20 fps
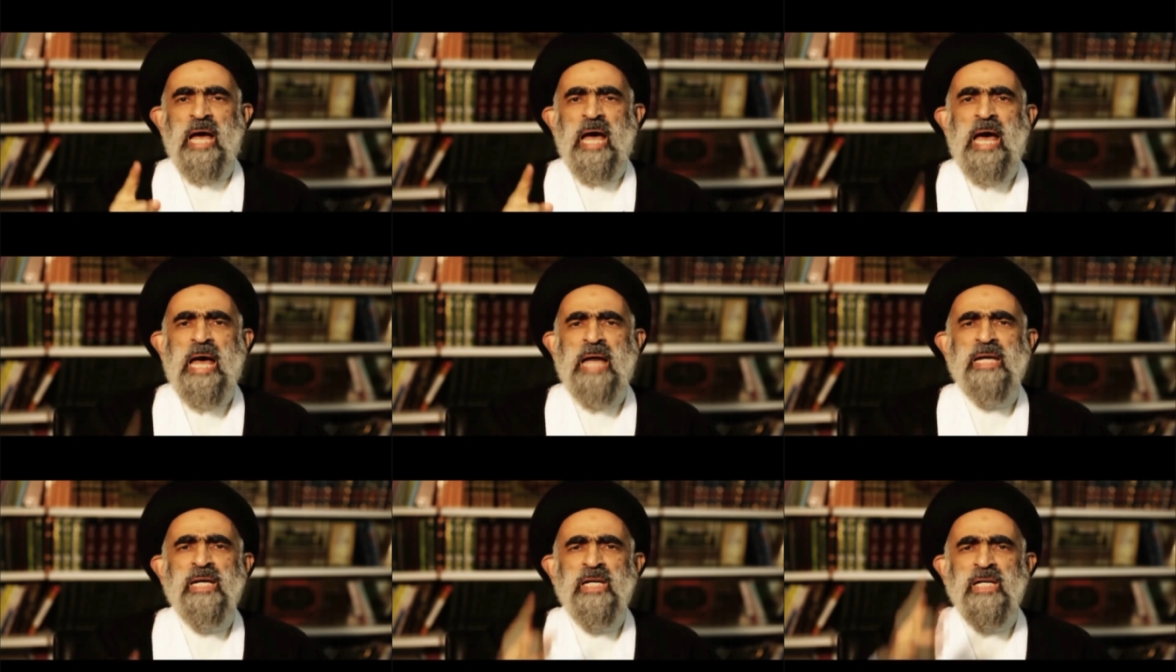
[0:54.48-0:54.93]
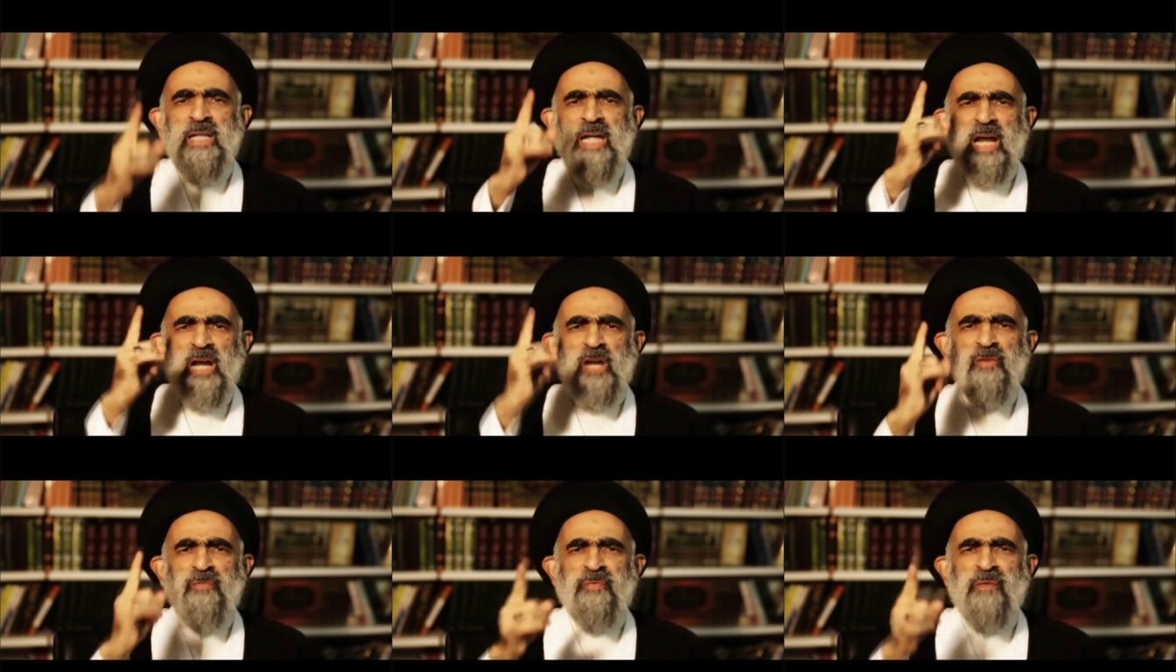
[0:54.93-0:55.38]
أن
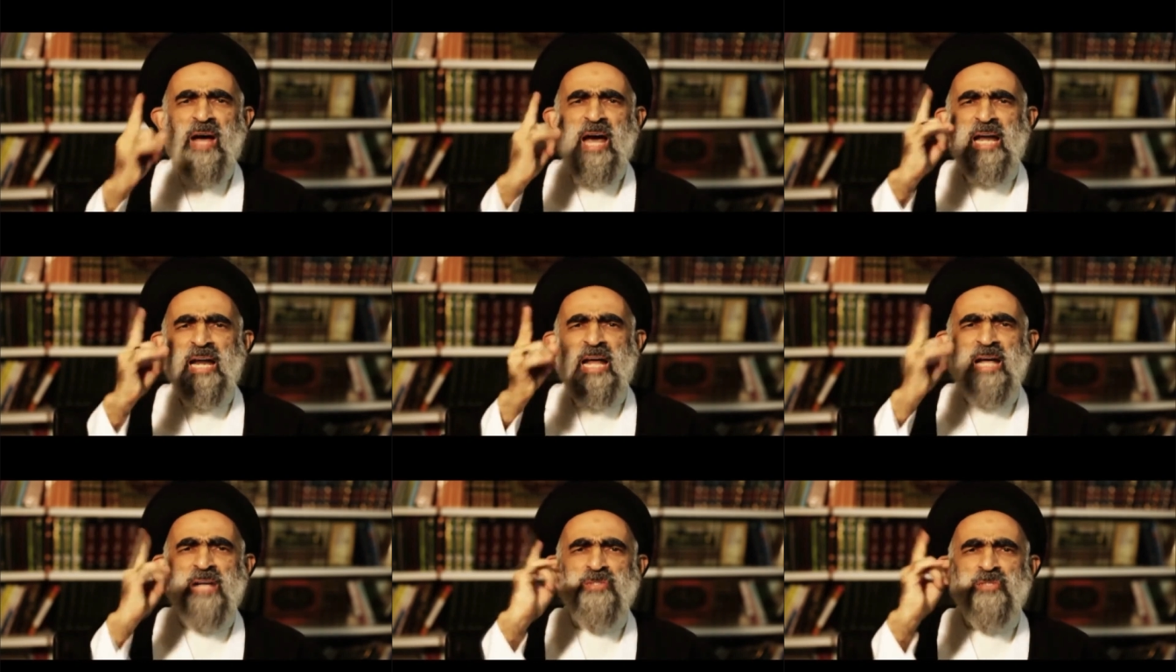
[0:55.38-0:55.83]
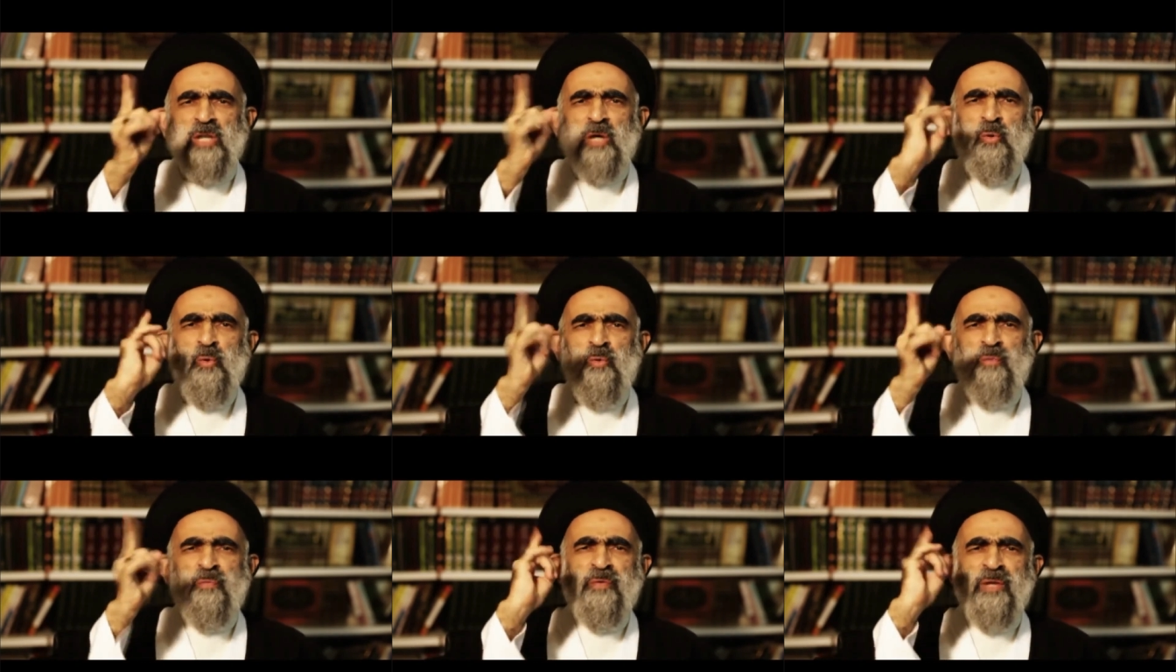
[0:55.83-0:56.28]
يرفع
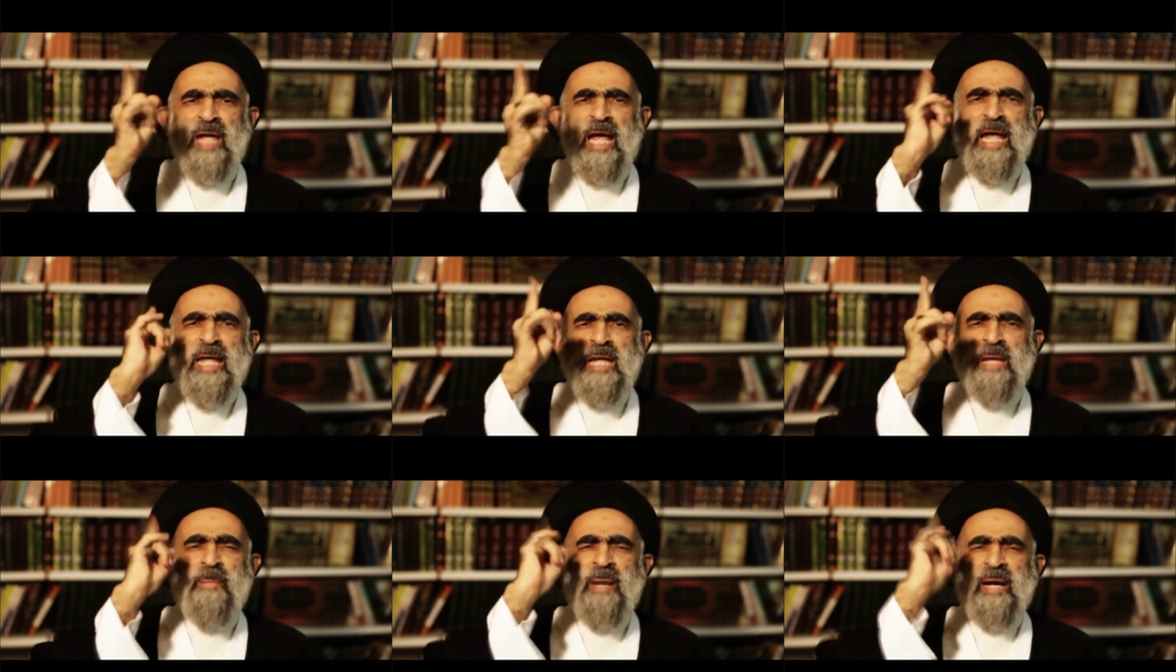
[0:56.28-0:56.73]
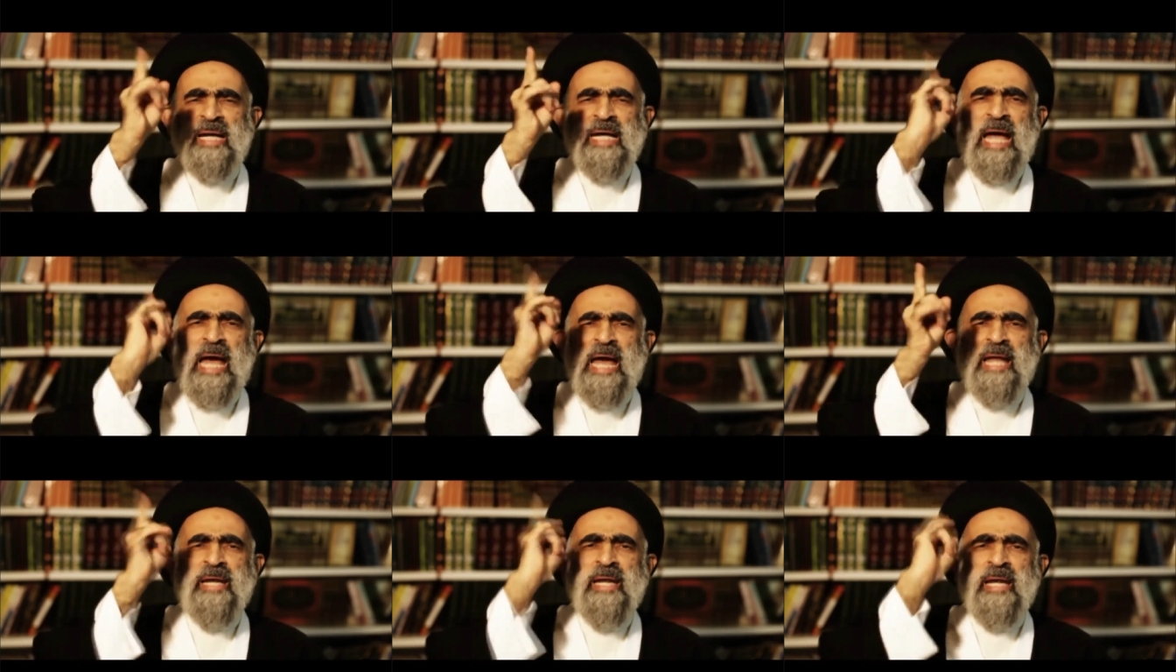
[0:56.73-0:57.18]
رأسه في أي
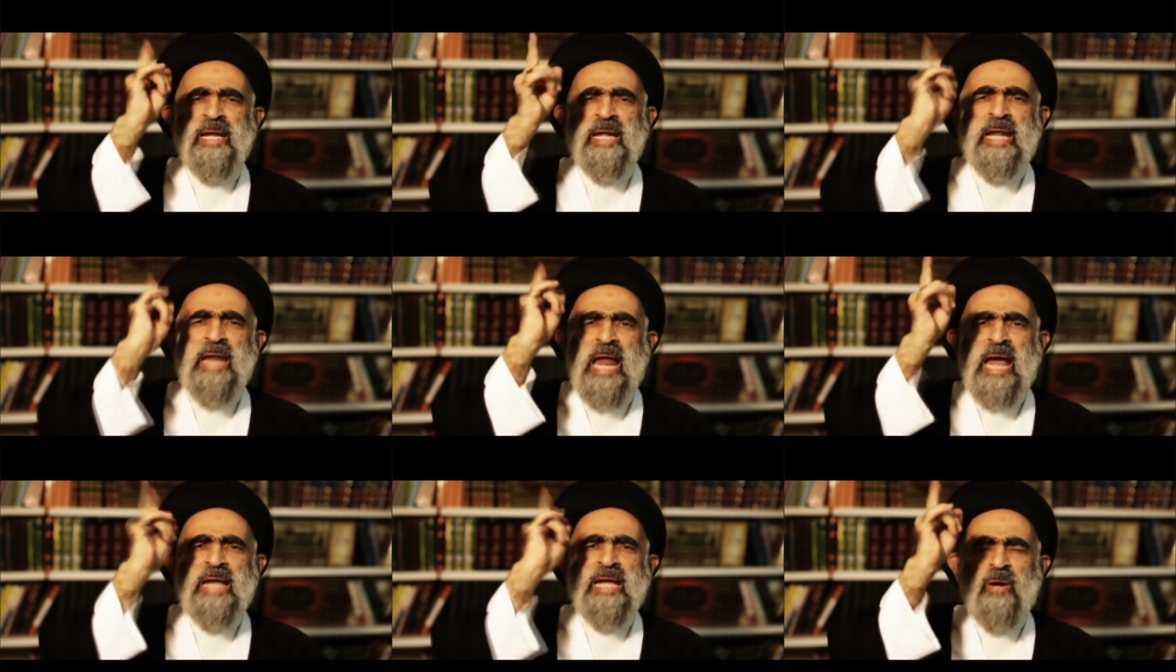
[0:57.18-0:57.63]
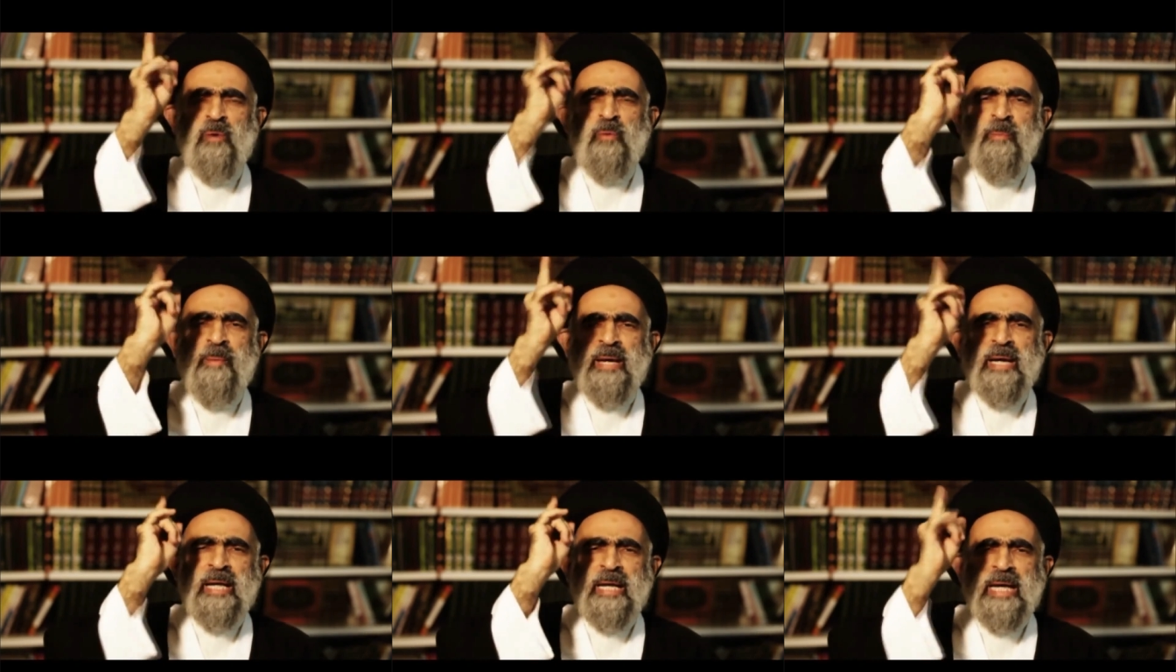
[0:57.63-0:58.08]
مكان إلى
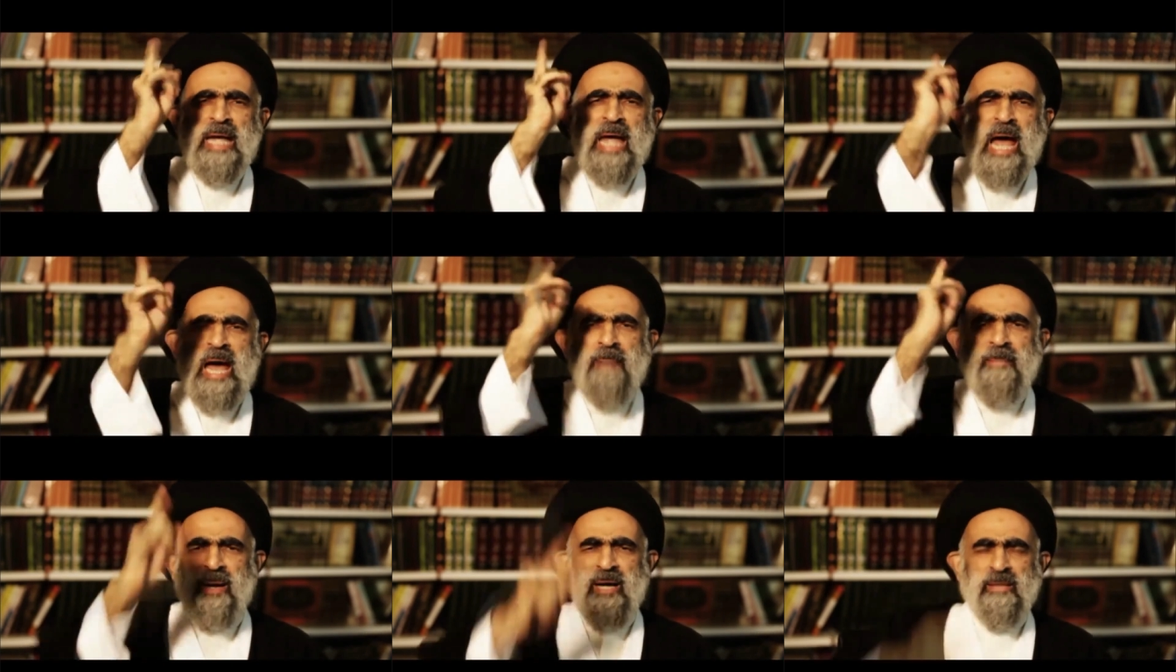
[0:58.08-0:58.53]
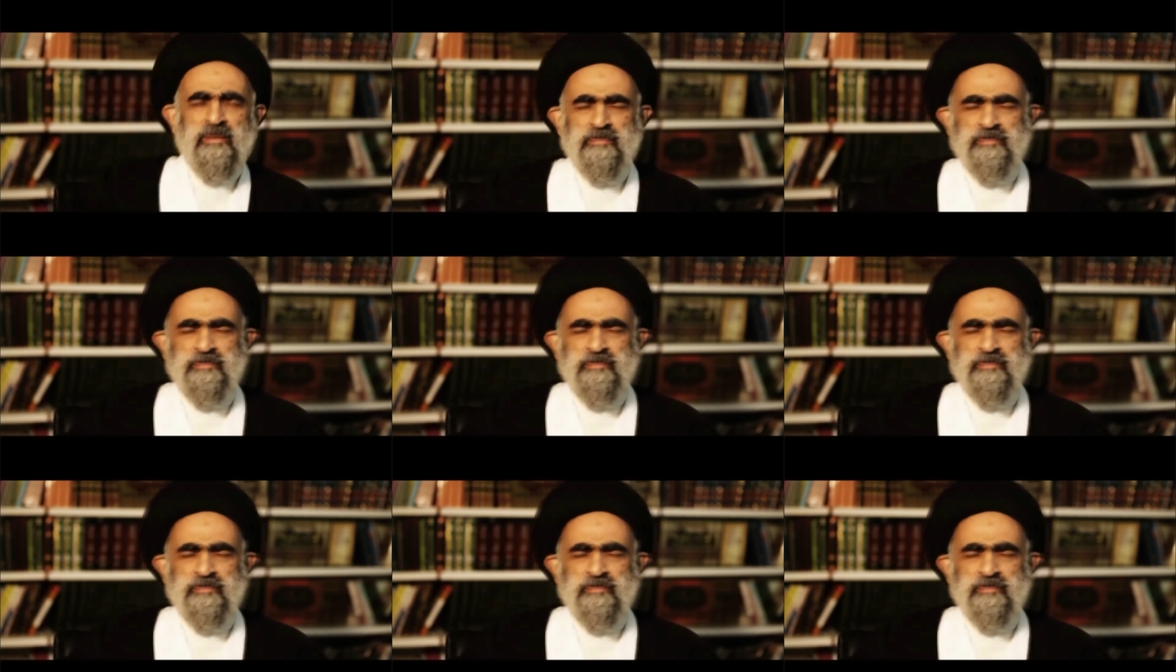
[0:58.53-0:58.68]
يوم القيامة